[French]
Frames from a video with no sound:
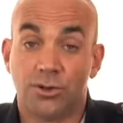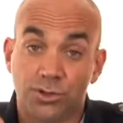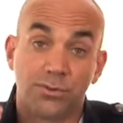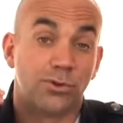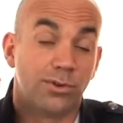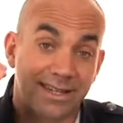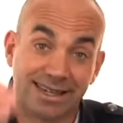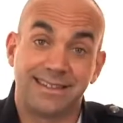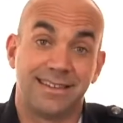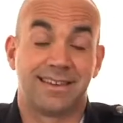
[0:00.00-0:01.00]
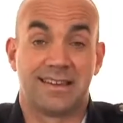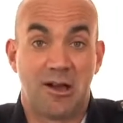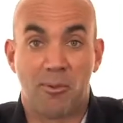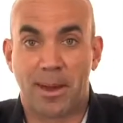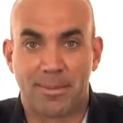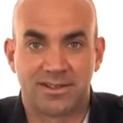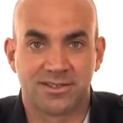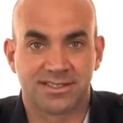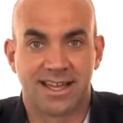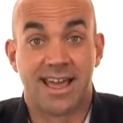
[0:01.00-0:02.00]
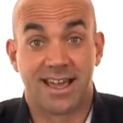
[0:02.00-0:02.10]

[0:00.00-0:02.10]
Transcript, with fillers: de vous critiquer en permanence.